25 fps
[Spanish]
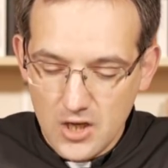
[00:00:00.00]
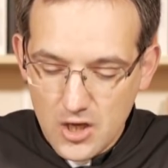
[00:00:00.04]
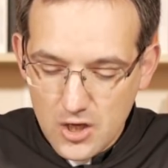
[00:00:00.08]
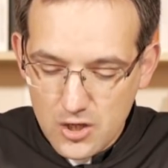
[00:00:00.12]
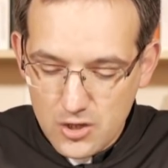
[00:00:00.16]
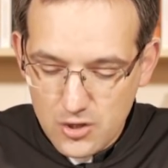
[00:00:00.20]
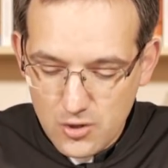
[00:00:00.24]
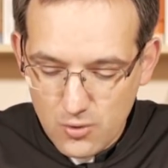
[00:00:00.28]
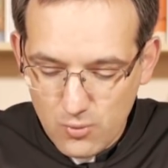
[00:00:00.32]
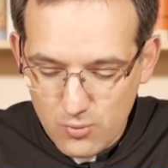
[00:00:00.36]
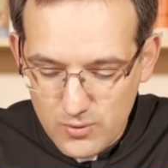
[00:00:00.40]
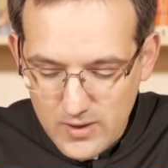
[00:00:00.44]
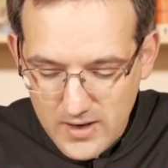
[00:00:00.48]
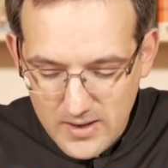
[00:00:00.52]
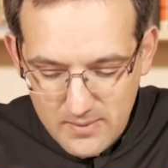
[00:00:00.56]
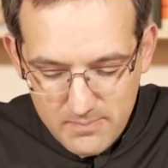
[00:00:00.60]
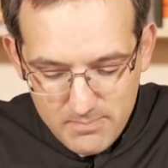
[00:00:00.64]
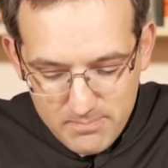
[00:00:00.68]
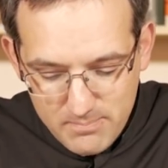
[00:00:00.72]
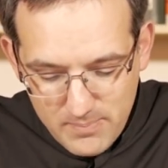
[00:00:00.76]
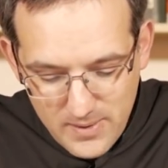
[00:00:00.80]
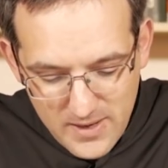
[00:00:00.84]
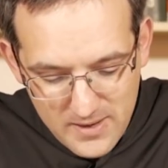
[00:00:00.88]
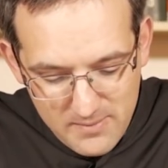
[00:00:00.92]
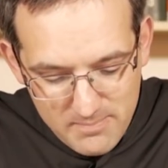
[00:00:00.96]
y
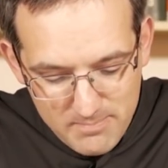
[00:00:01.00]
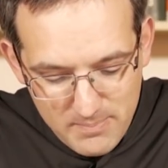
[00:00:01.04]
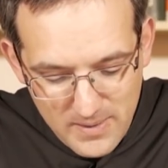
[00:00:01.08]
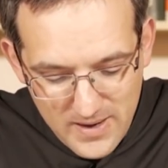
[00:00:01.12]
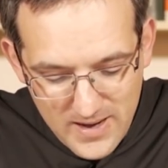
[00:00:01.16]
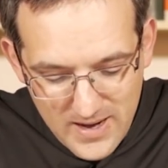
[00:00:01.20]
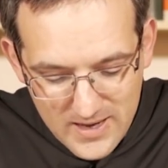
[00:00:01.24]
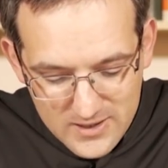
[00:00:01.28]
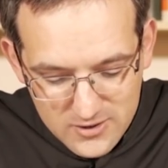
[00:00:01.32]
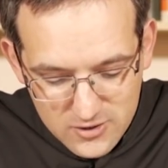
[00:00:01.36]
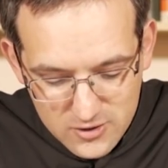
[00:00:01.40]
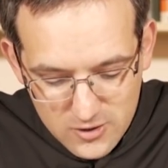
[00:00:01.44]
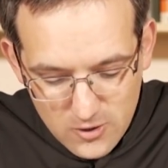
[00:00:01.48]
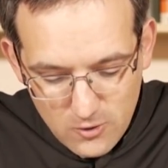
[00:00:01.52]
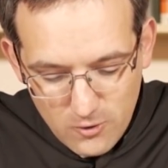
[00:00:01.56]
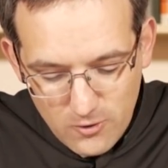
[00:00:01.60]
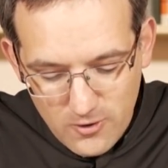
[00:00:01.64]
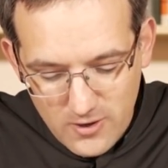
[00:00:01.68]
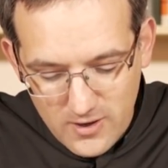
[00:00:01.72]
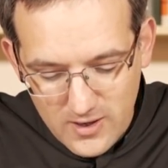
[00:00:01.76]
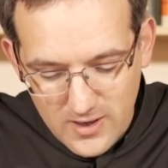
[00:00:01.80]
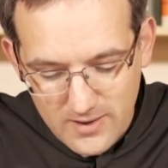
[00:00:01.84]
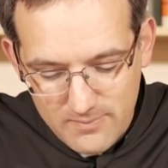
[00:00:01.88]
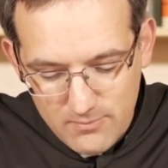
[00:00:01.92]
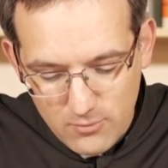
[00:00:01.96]
una
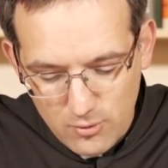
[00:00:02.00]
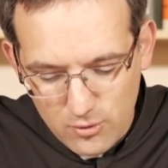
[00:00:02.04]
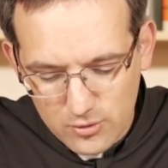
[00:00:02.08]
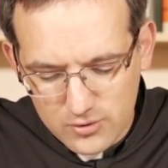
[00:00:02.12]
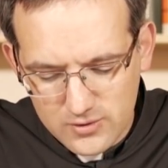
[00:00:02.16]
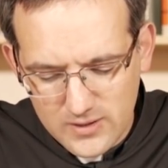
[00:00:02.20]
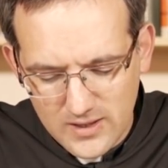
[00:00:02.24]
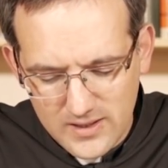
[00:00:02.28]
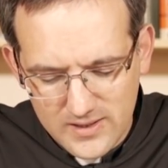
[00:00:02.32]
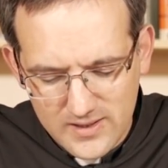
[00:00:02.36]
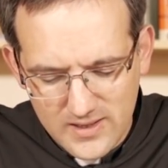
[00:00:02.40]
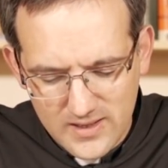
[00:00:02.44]
preparación remota